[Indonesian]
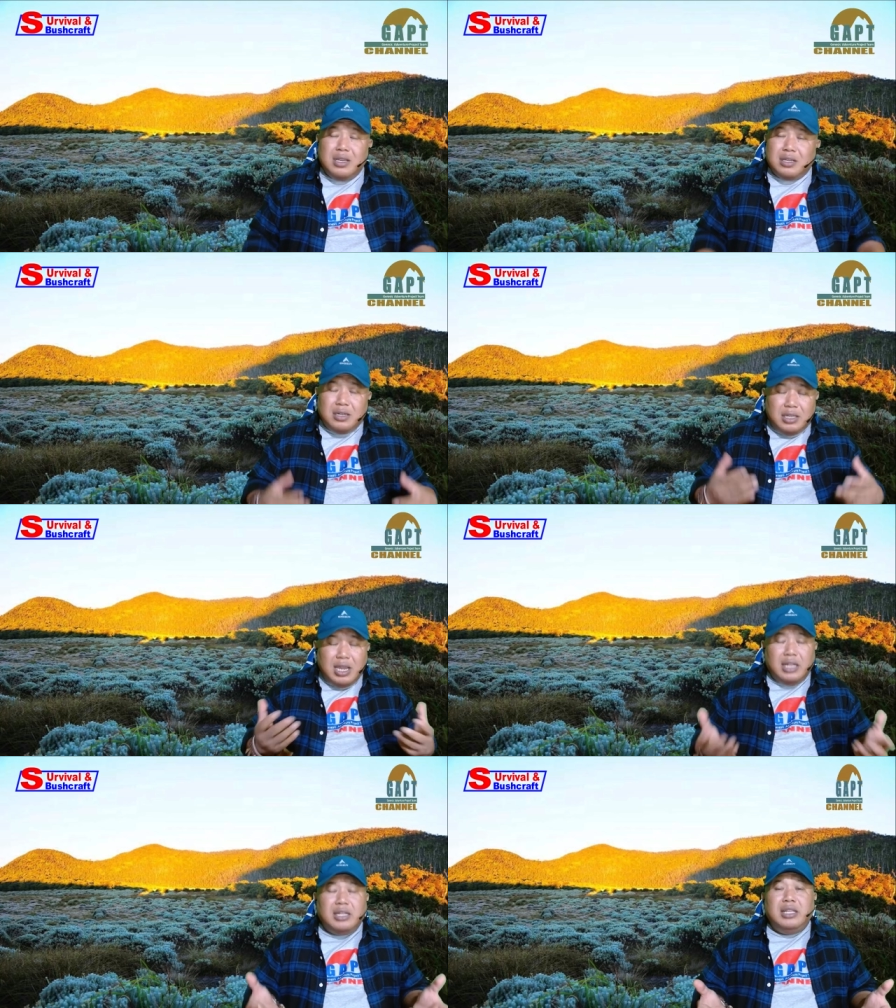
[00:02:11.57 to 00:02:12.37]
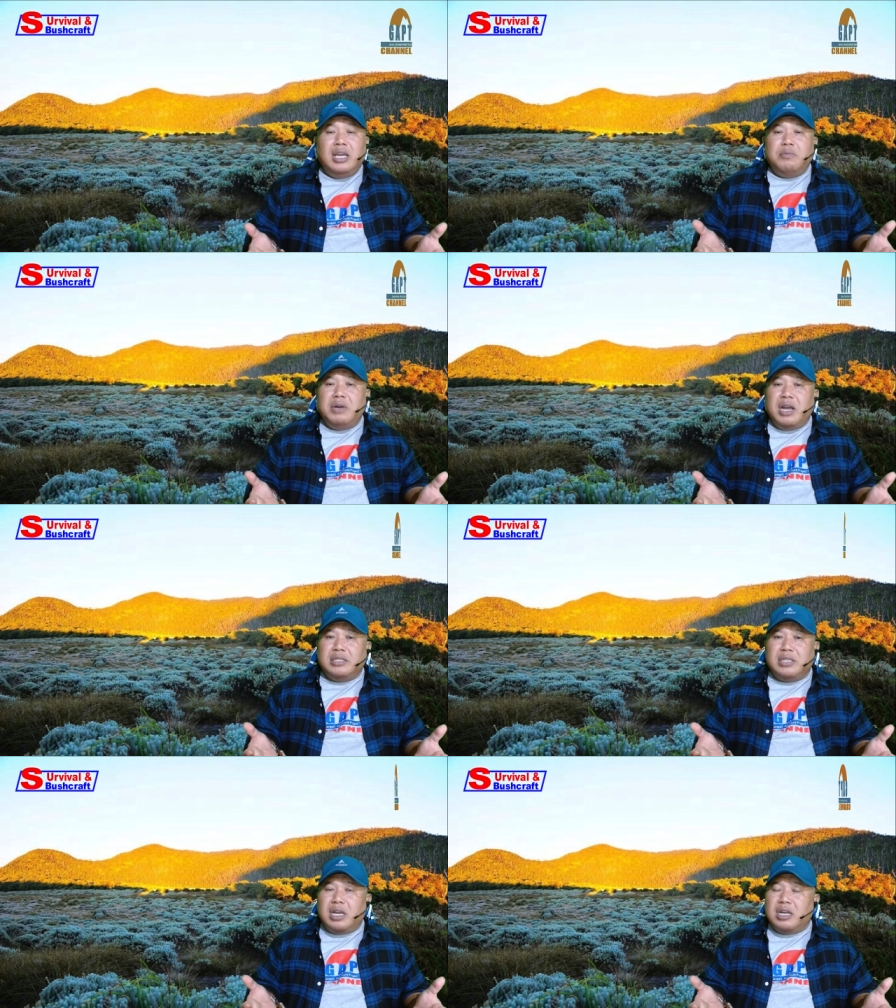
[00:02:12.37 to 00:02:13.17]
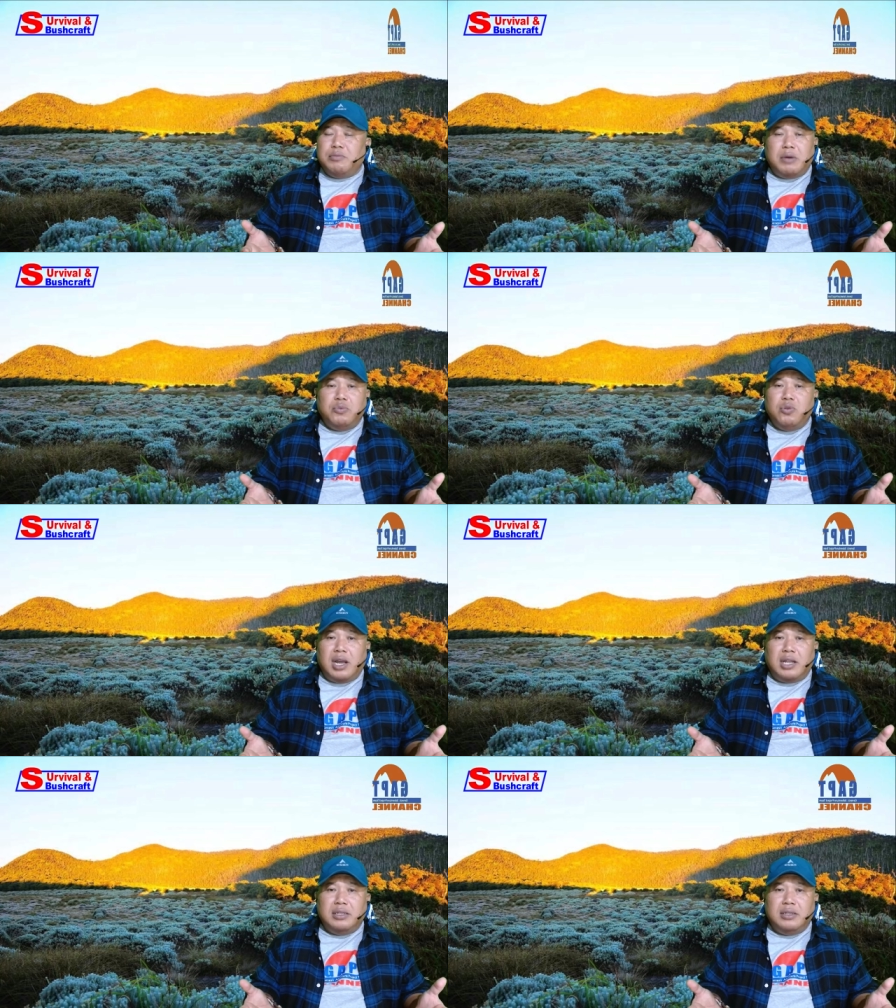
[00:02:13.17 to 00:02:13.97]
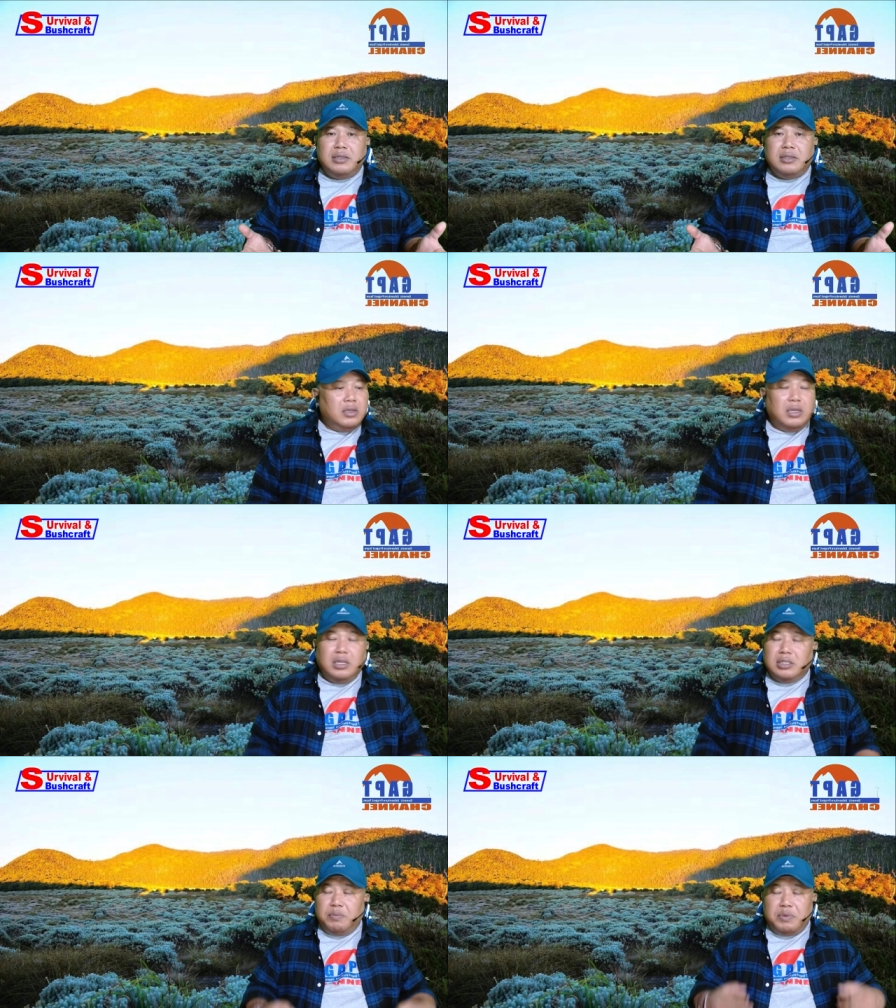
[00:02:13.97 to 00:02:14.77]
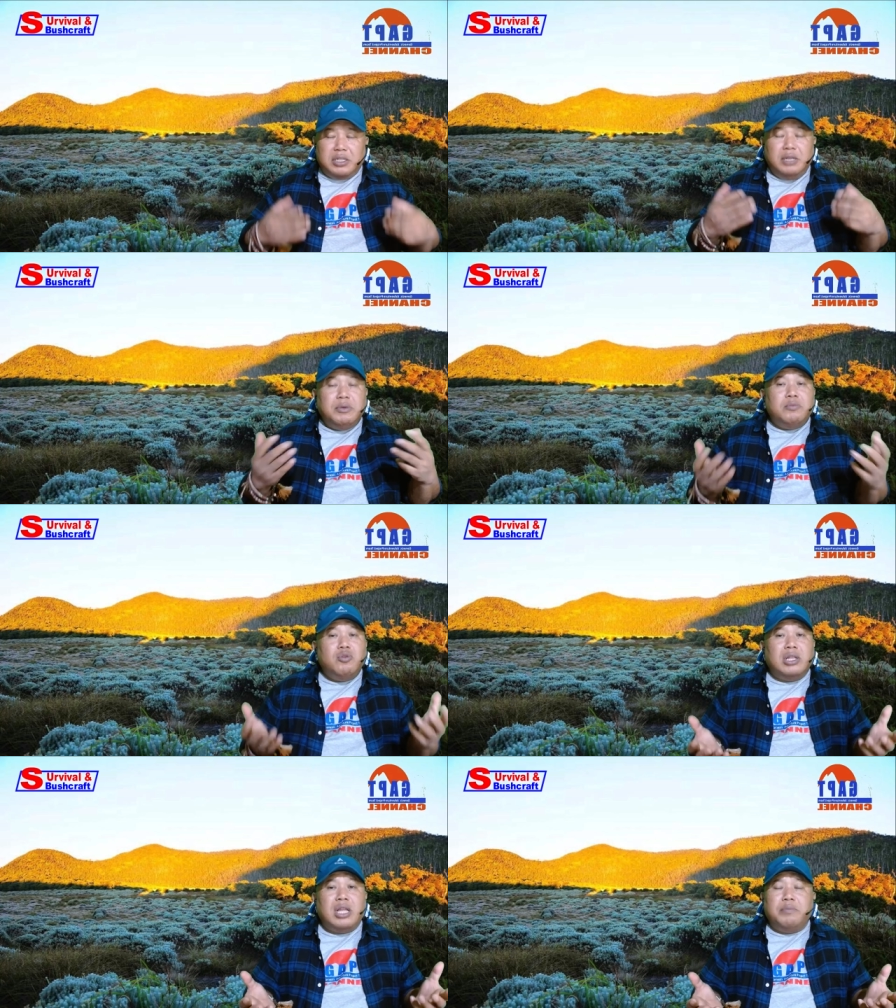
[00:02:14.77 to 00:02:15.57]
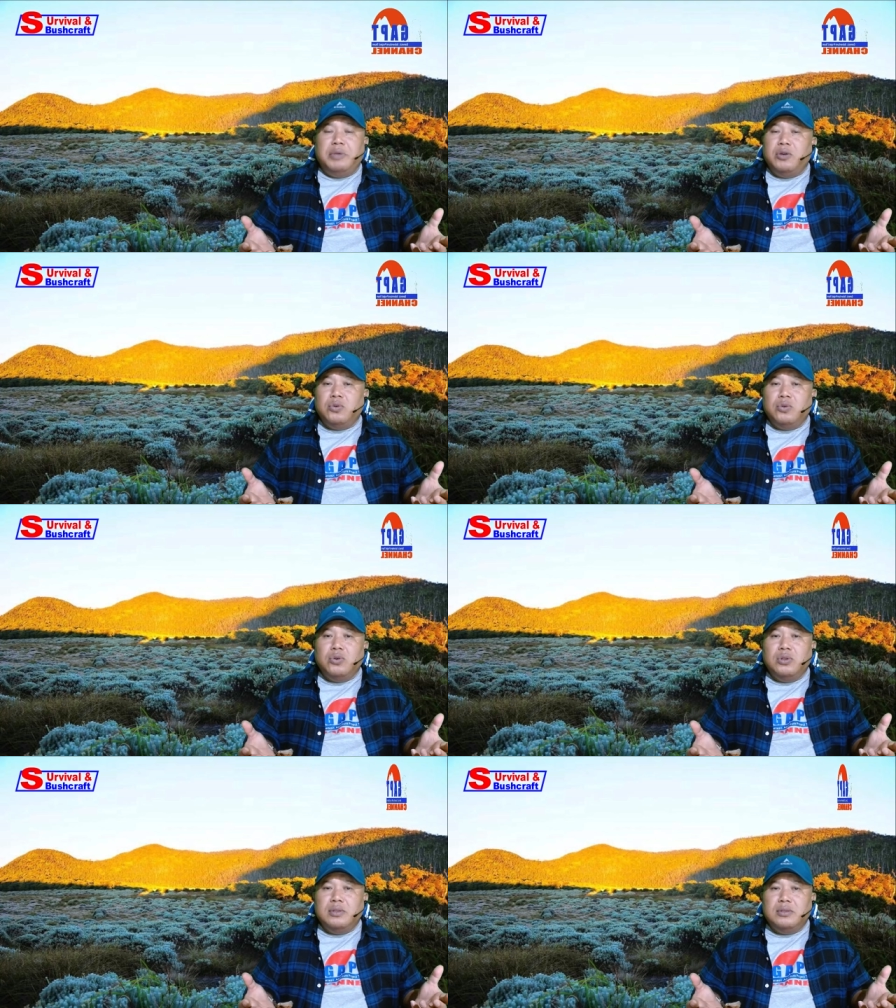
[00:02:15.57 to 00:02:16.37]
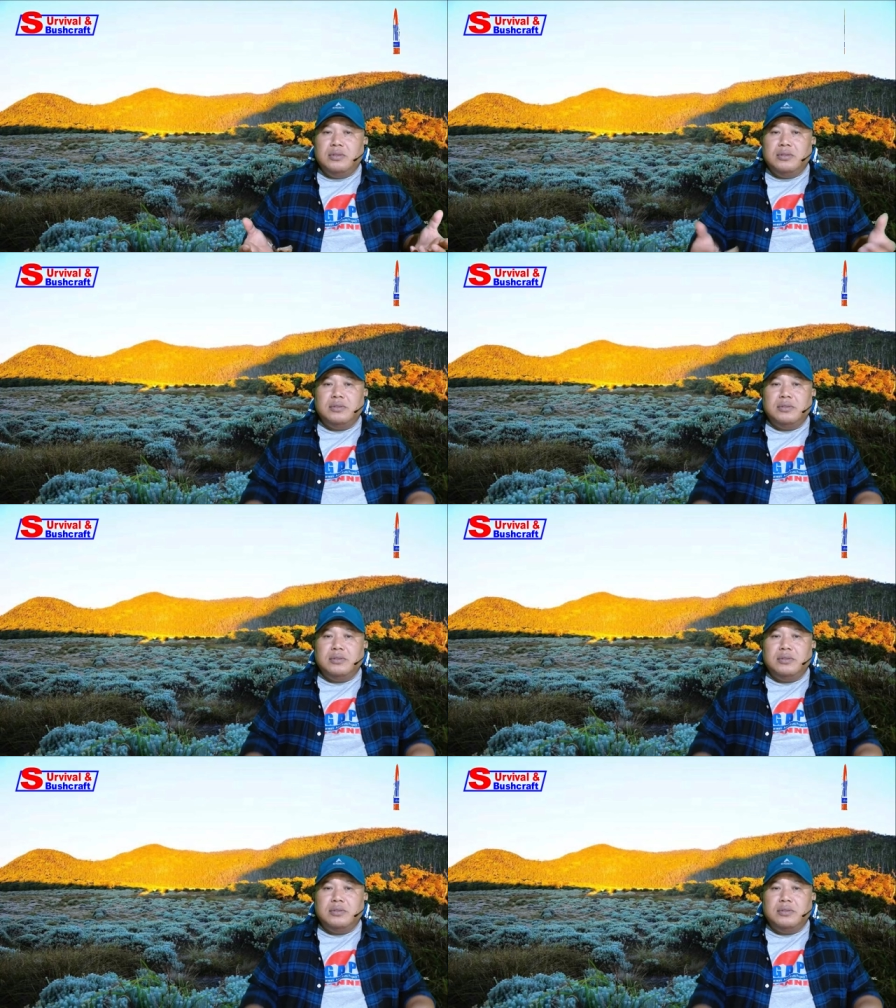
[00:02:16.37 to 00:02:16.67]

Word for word: Kegiatan yang mengasah kemampuan seperti membuat api unggun